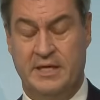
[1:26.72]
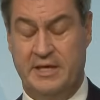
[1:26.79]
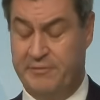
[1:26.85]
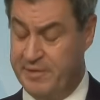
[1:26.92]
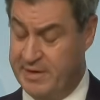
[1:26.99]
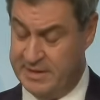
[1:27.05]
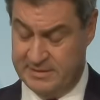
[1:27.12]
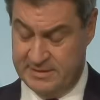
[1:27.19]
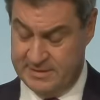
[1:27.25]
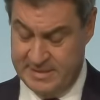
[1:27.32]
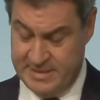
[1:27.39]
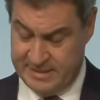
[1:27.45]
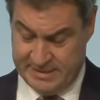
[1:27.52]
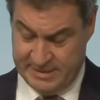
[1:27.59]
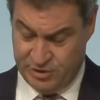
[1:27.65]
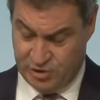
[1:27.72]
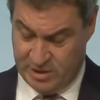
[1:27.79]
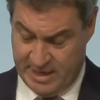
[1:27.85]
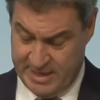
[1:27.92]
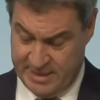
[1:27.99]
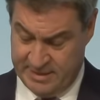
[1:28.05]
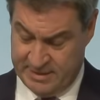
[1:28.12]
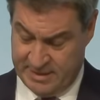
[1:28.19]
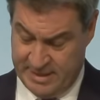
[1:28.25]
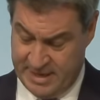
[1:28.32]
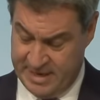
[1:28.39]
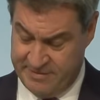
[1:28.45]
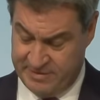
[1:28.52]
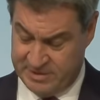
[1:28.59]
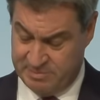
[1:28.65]
Ich finde, es ist nicht entscheidend
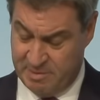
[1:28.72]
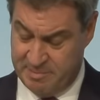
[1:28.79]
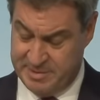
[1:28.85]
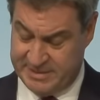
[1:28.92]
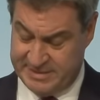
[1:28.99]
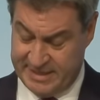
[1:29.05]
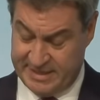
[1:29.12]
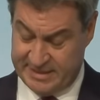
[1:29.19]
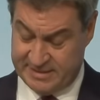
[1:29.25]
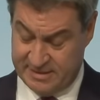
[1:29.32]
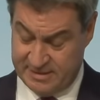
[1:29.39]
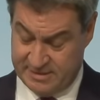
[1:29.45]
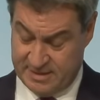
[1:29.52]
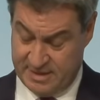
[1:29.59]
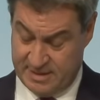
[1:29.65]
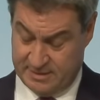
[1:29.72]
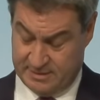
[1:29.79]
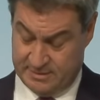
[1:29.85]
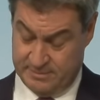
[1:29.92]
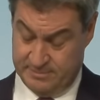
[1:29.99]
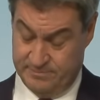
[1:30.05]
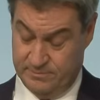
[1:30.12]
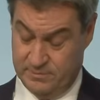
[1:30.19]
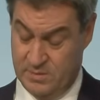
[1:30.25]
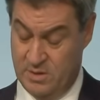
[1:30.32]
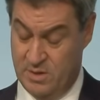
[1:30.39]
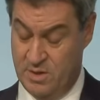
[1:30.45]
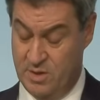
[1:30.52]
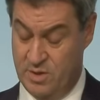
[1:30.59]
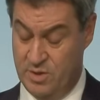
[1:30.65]
allein, was man mit 16 sagt,
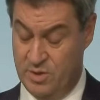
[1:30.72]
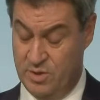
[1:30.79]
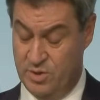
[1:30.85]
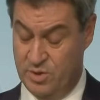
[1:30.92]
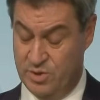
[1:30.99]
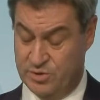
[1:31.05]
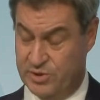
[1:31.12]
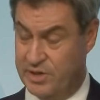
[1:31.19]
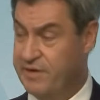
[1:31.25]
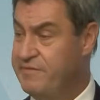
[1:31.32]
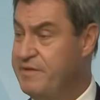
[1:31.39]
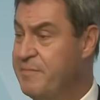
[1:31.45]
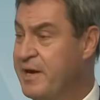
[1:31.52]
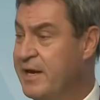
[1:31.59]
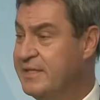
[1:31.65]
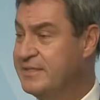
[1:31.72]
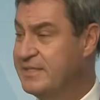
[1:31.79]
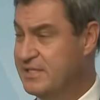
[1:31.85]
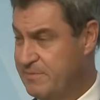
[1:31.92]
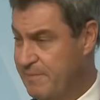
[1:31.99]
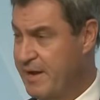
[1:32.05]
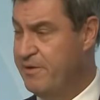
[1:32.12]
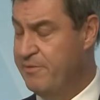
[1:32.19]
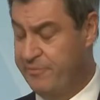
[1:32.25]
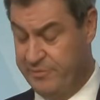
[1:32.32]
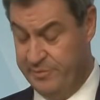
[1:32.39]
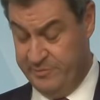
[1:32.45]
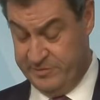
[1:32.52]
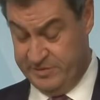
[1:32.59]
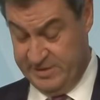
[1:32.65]
sondern wie man als
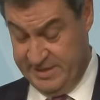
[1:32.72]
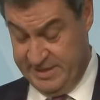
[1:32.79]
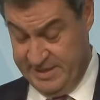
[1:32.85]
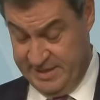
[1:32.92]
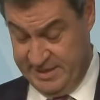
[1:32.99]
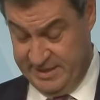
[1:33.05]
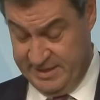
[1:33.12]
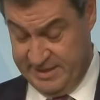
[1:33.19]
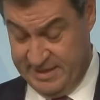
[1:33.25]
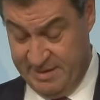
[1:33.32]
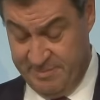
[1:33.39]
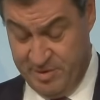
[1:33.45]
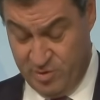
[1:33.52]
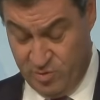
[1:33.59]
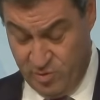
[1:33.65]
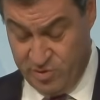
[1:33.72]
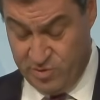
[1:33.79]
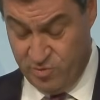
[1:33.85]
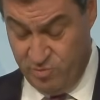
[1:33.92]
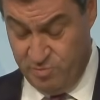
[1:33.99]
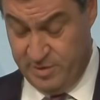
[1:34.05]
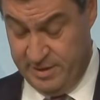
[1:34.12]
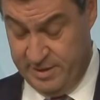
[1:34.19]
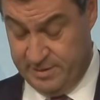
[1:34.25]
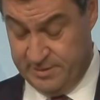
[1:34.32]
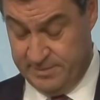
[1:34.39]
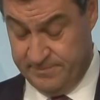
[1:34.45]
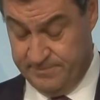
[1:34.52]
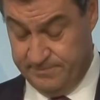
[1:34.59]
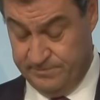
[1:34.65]
52-Jähriger damit heute umgeht.
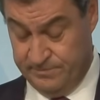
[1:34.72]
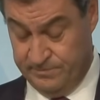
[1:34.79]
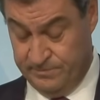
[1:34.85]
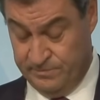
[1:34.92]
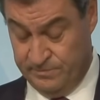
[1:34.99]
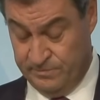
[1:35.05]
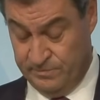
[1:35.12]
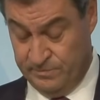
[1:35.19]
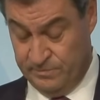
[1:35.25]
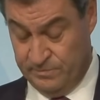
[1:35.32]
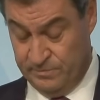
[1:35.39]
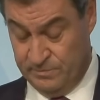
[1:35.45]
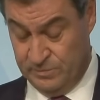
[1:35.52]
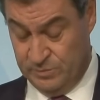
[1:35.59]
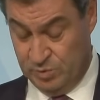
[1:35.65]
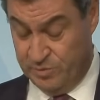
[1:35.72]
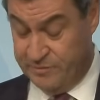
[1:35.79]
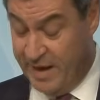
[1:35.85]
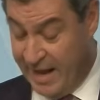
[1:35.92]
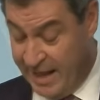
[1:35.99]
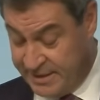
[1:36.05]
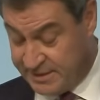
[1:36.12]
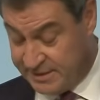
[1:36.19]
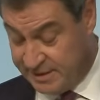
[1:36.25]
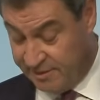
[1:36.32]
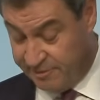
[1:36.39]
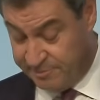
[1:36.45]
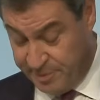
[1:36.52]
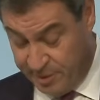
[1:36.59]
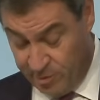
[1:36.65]
Und wer
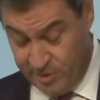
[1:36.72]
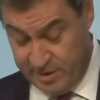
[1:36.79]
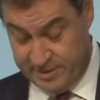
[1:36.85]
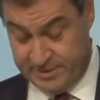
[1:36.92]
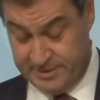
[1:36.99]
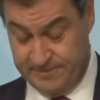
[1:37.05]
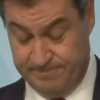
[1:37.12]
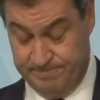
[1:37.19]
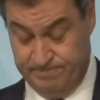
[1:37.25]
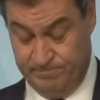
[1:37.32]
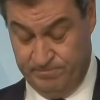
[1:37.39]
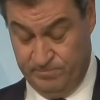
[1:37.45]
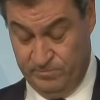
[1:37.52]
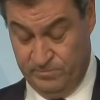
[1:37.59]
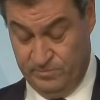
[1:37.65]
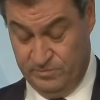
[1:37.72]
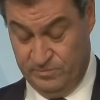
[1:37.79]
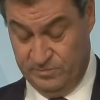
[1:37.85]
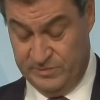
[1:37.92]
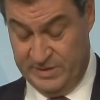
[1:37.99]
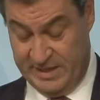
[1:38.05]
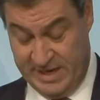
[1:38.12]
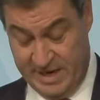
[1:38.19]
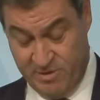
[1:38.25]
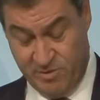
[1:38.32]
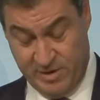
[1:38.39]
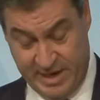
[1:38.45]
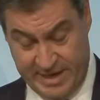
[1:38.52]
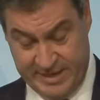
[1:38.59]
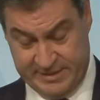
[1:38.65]
ernsthaft bereut, der kann auch
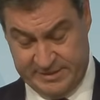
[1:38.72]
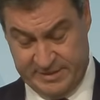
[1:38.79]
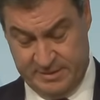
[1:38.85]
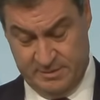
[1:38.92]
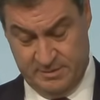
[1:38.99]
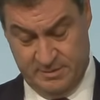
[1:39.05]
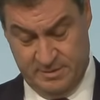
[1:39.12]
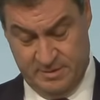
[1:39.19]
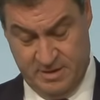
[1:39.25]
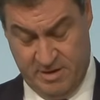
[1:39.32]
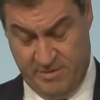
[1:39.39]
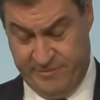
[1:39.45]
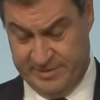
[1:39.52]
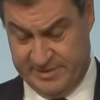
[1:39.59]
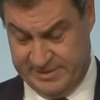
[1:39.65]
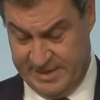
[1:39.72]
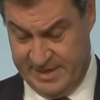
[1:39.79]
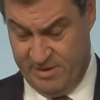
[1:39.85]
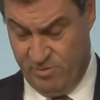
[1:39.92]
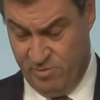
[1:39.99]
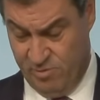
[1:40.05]
leichter auf Verzeihung